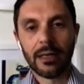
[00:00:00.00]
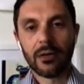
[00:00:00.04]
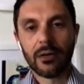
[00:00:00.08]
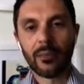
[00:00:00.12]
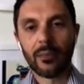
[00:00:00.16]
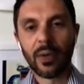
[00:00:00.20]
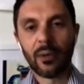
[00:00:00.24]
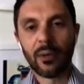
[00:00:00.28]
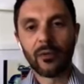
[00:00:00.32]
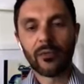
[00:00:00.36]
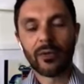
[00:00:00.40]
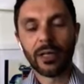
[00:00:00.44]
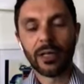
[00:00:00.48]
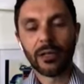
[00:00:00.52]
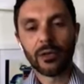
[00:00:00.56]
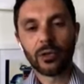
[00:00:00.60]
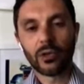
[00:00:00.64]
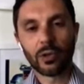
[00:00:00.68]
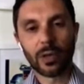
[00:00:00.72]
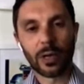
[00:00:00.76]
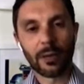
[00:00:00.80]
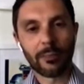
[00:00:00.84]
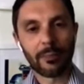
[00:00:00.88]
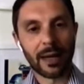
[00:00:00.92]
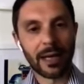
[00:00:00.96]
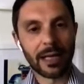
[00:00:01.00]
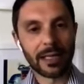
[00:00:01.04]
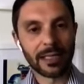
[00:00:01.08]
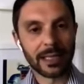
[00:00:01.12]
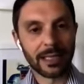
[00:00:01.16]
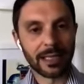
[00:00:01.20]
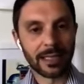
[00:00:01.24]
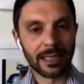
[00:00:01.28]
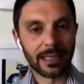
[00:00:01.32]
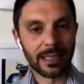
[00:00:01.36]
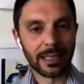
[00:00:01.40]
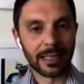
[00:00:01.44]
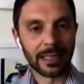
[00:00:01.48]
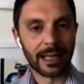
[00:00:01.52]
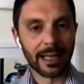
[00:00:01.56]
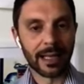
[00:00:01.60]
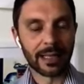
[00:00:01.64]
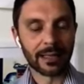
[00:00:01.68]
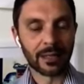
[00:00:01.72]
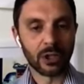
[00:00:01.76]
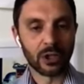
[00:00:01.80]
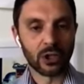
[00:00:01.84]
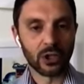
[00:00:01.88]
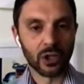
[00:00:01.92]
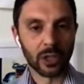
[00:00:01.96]
Lo abbiamo fatto sulla base di
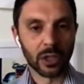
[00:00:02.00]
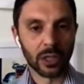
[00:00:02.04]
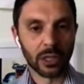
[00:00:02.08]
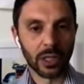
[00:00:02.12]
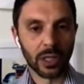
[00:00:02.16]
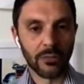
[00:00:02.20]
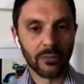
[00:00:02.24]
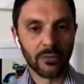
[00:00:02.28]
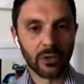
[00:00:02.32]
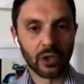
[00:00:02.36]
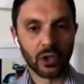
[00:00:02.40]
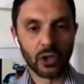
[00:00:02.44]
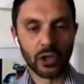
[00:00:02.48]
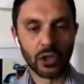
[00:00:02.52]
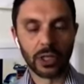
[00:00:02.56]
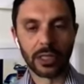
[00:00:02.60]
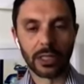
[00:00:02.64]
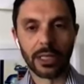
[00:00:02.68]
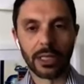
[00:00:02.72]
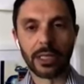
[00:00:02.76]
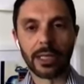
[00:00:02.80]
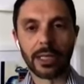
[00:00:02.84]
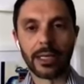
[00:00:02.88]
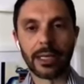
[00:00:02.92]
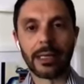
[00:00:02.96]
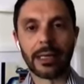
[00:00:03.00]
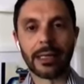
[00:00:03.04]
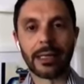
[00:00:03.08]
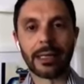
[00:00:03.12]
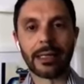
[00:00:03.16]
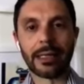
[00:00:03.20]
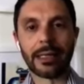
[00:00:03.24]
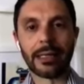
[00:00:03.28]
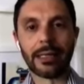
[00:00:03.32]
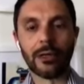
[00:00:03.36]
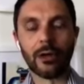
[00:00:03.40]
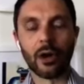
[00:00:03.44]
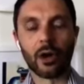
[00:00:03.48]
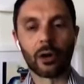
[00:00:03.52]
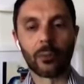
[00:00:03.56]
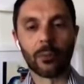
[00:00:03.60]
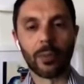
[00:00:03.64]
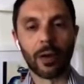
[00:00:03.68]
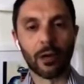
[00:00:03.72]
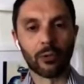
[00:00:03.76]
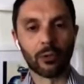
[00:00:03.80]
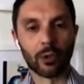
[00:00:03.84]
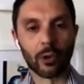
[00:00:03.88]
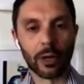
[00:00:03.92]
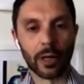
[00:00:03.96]
dati scientifici, di, di
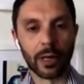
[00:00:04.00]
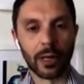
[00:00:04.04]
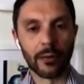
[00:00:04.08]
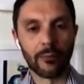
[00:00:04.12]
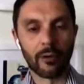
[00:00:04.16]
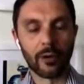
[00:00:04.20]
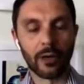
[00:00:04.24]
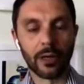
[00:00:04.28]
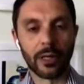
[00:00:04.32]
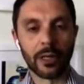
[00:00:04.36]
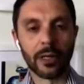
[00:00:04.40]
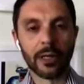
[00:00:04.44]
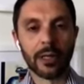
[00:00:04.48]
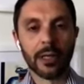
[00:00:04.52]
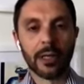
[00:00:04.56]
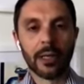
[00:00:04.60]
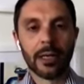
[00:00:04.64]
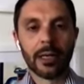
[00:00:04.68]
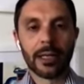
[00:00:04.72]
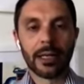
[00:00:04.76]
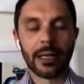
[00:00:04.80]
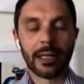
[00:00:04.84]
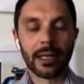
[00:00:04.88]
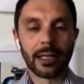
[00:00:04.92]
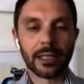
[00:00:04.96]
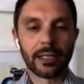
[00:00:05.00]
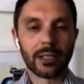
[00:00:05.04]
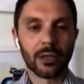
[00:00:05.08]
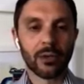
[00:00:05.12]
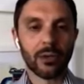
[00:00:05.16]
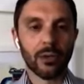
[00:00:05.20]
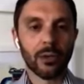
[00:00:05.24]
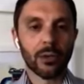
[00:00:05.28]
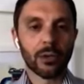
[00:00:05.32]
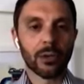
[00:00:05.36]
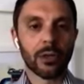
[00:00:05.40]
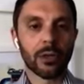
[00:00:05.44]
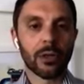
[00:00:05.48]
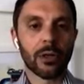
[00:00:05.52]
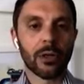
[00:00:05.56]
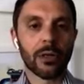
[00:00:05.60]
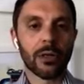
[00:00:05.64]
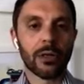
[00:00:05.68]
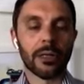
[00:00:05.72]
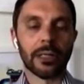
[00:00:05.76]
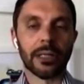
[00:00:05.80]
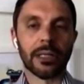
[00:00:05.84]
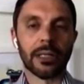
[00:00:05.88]
norme autorevoli Innanzitutto